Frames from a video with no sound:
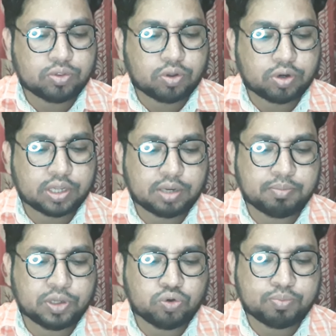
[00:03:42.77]
ধরনের
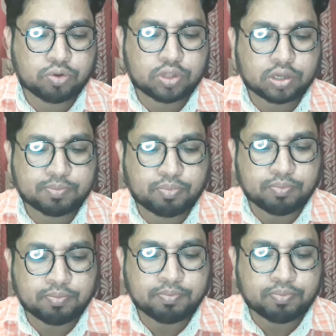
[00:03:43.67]
বিরূপ প্রতীক
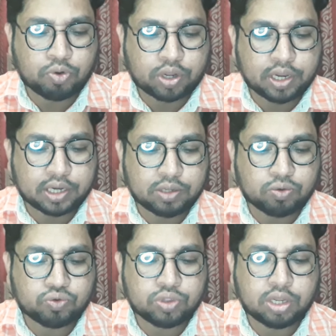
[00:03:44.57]
প্রক্রিয়াটি
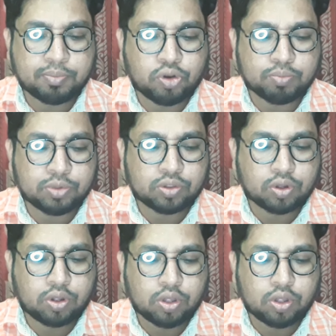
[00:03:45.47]
ওষুধের বিলম্বিত